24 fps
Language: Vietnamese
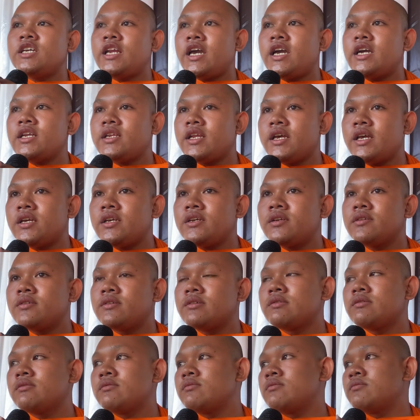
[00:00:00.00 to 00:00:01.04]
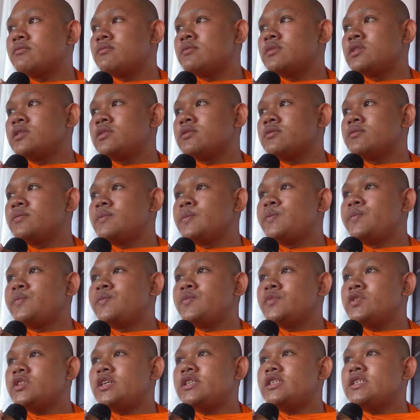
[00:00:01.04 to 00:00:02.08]
chả ná
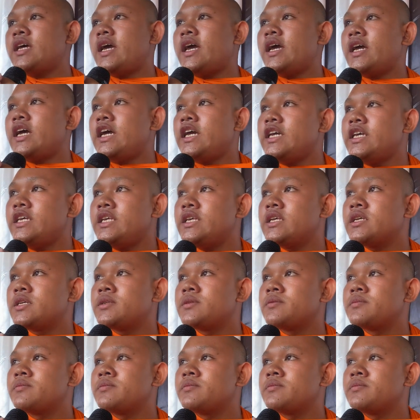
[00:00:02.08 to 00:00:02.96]
Đó xa ấy